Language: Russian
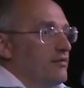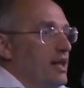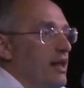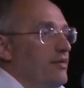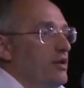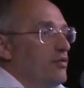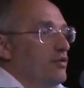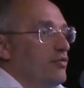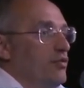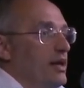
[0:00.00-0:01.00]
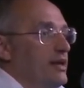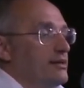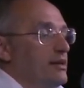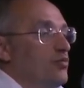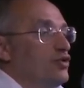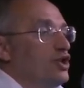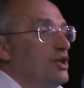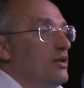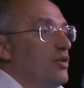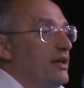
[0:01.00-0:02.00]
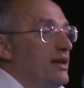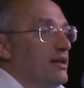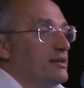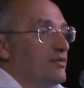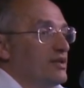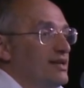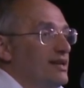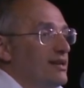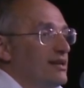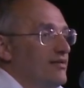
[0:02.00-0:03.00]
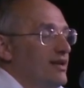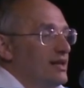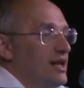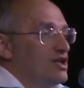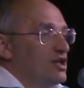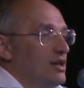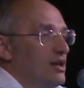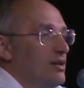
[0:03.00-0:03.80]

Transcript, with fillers: В древней культуре, если мужчине хотелось вот сильно две-три жены,